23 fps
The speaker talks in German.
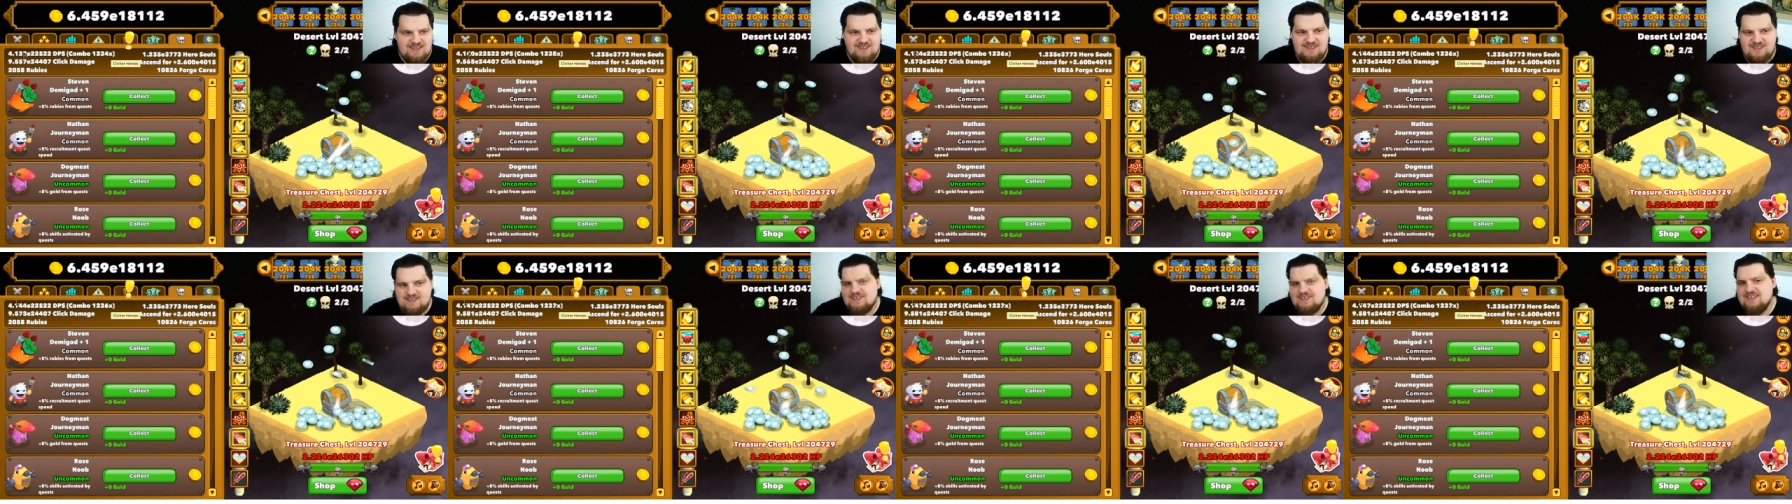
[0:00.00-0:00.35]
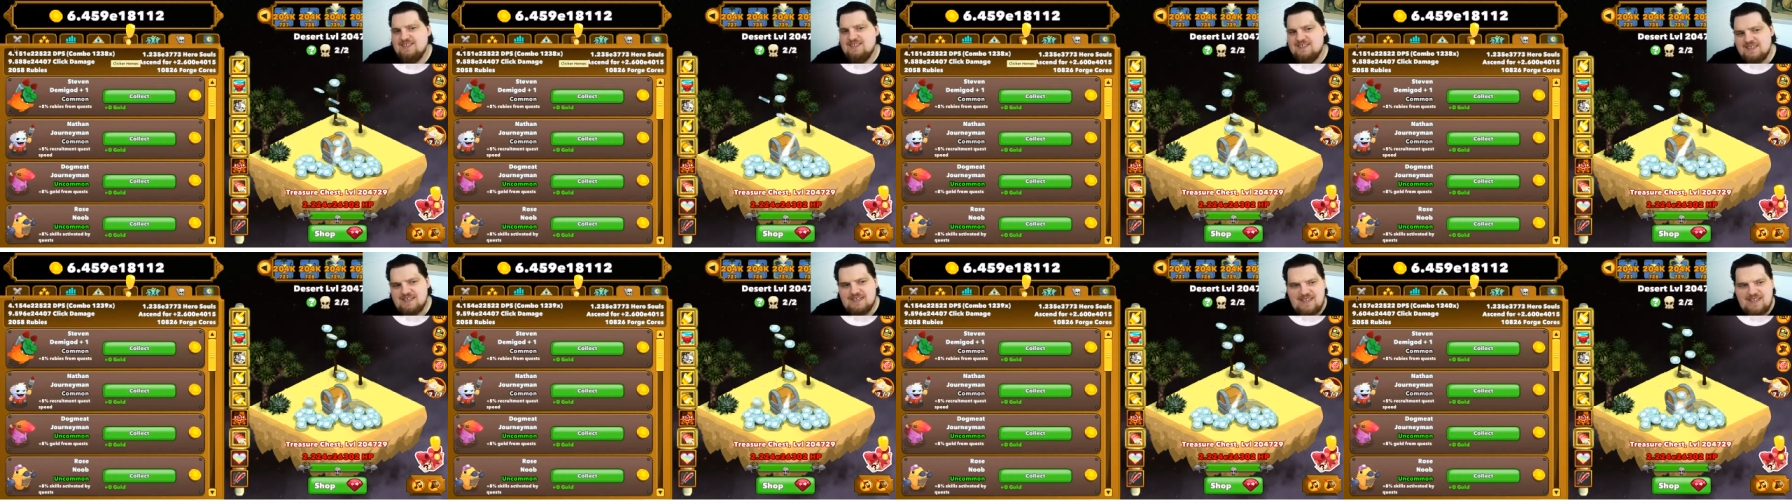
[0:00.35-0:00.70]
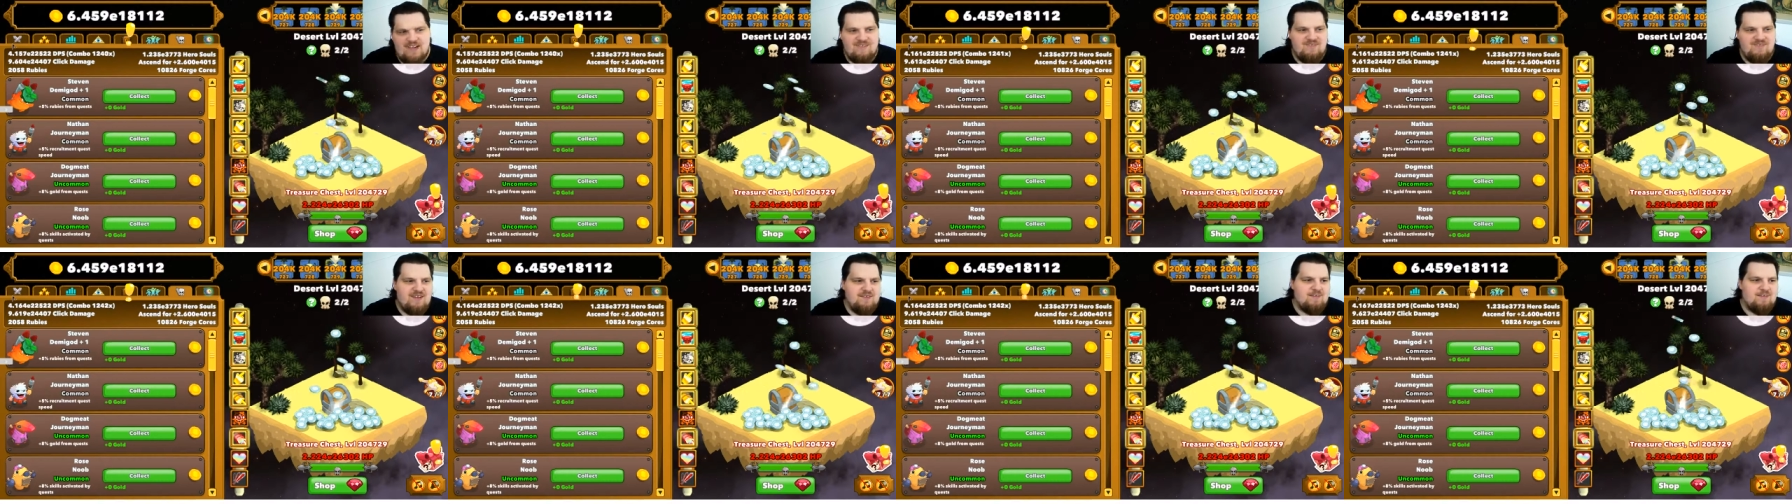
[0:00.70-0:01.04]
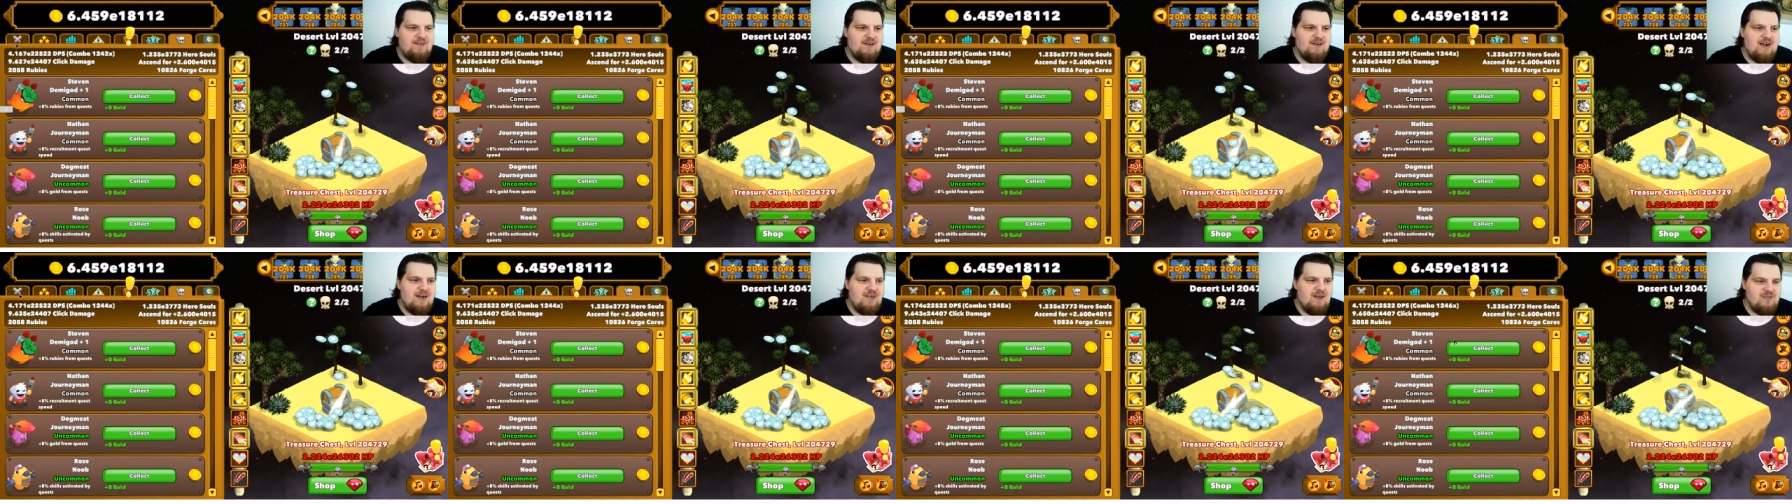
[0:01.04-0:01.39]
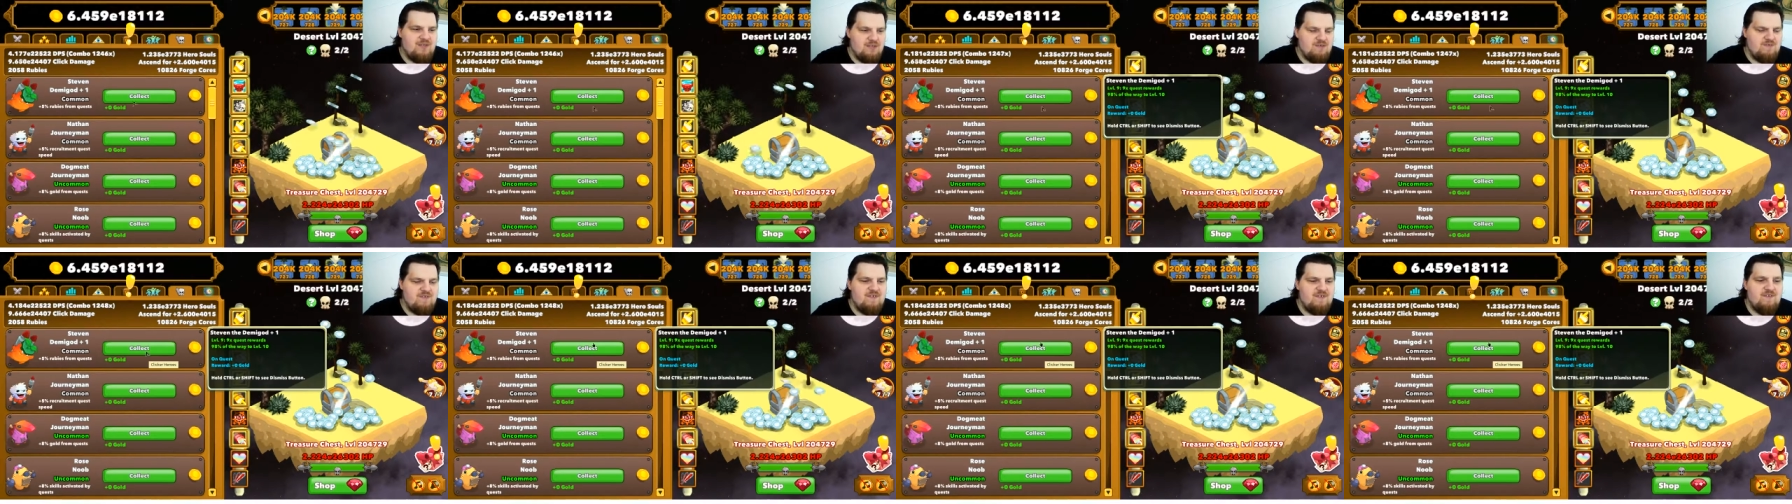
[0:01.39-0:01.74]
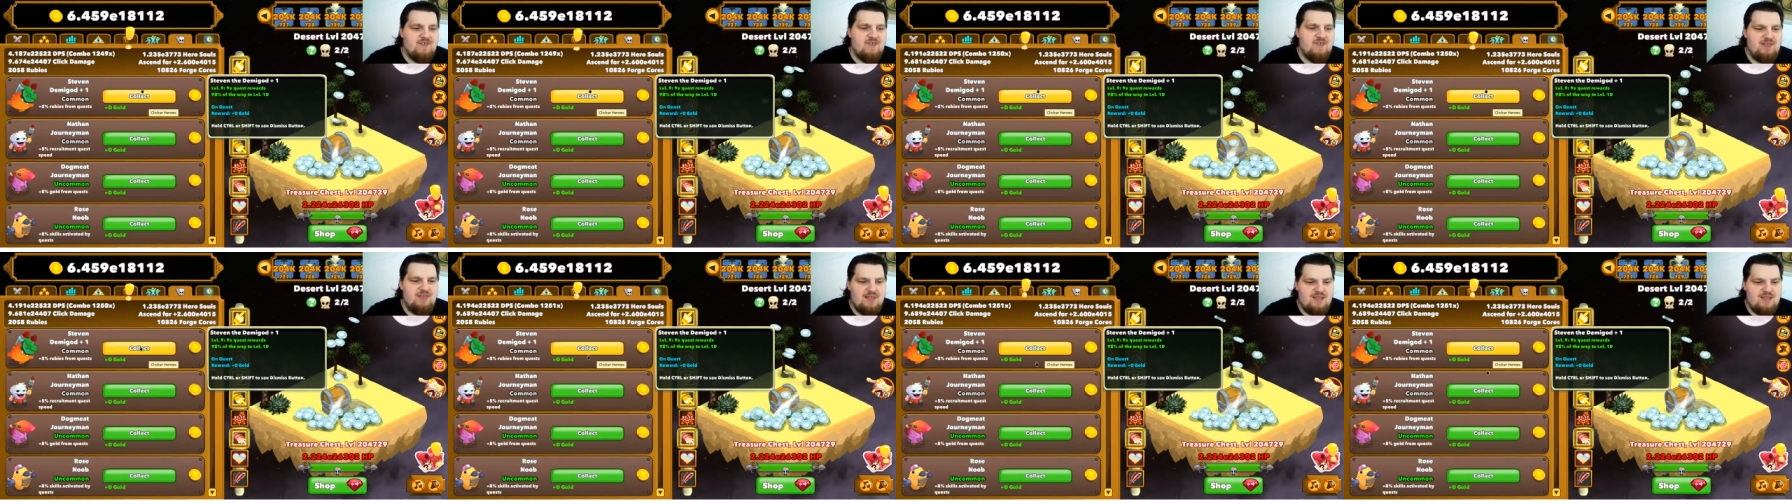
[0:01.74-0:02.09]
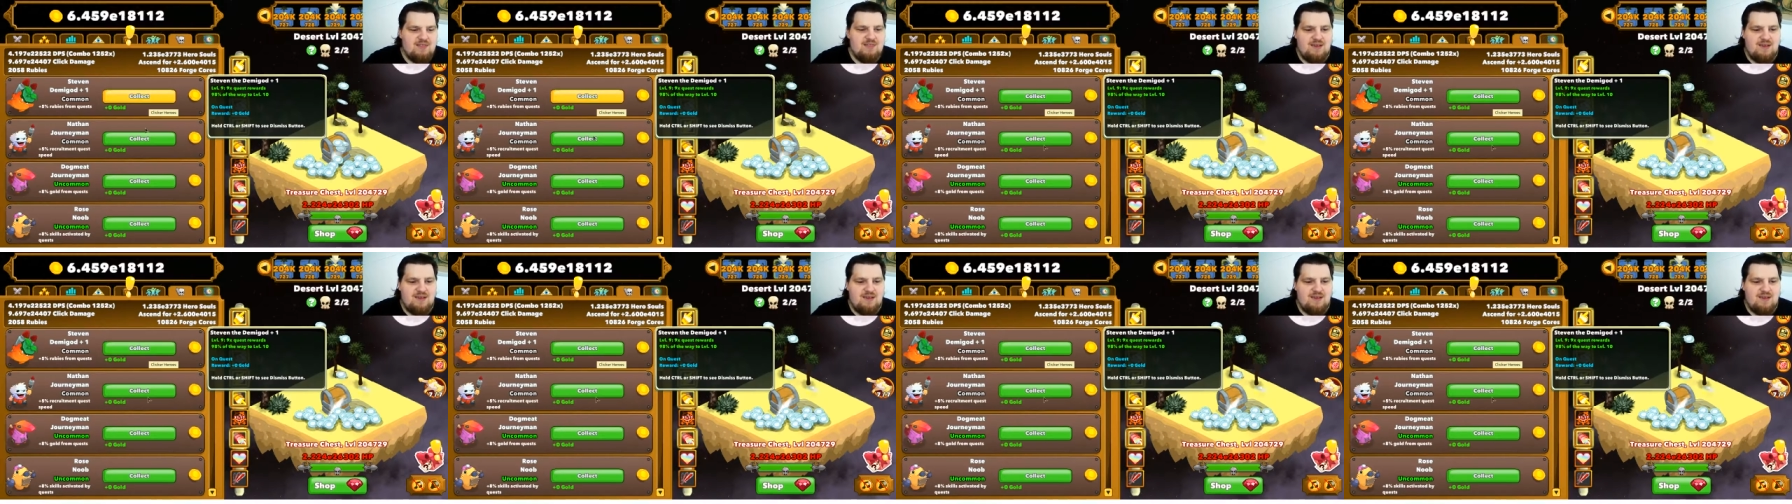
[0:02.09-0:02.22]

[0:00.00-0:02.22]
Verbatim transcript: ist halt kein Wert mehr. Das heißt also, wenn wir es jetzt